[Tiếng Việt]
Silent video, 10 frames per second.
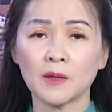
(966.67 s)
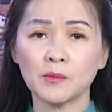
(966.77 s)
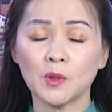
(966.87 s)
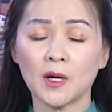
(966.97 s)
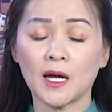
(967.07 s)

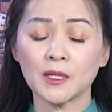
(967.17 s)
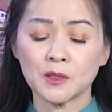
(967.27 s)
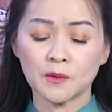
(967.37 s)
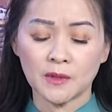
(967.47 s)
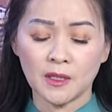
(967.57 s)
Hezbollah
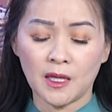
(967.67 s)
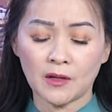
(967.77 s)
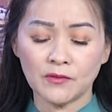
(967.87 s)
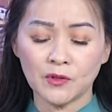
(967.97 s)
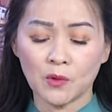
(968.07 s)
trong thời
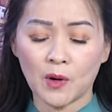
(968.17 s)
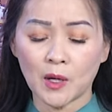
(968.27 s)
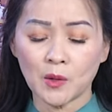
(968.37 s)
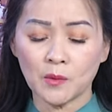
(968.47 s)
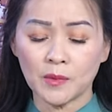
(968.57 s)
gian vừa
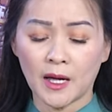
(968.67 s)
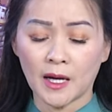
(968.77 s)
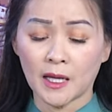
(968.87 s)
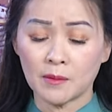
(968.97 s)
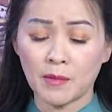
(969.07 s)
qua cũng
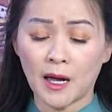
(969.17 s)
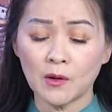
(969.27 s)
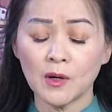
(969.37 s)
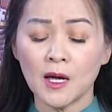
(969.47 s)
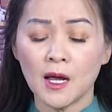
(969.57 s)
đã cảnh
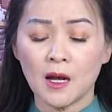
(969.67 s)
báo